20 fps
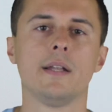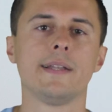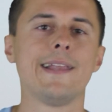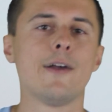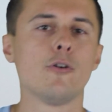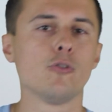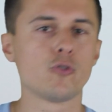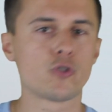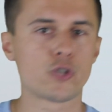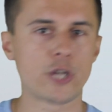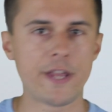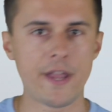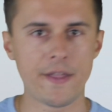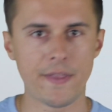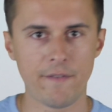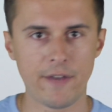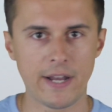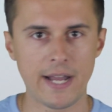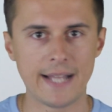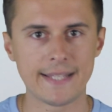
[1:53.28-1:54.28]
Для улучшения
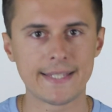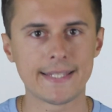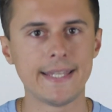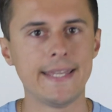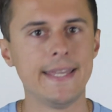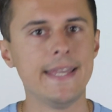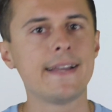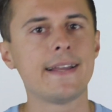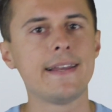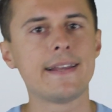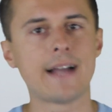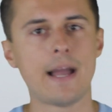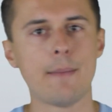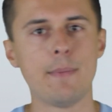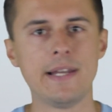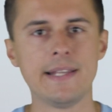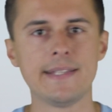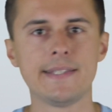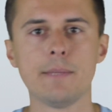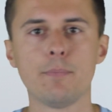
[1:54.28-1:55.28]
навигации и
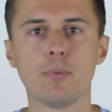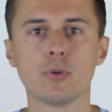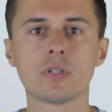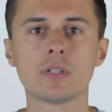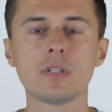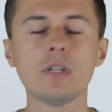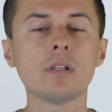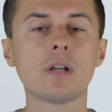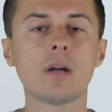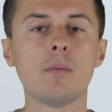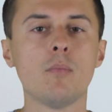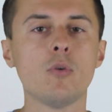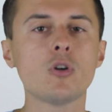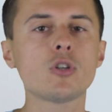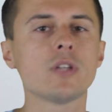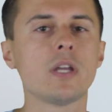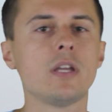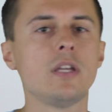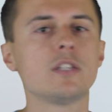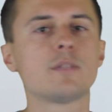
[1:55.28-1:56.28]
кликабельности по ссылкам
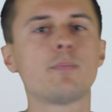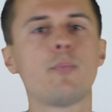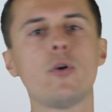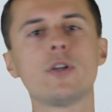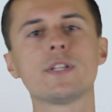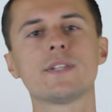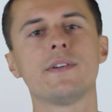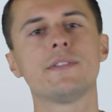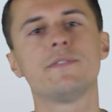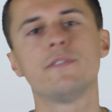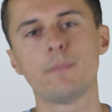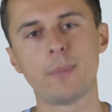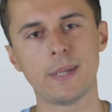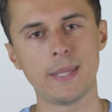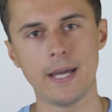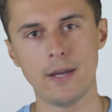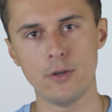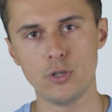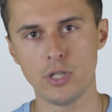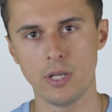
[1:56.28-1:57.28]
можно использовать
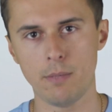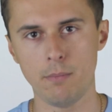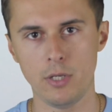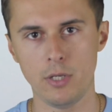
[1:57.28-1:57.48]
выпадающее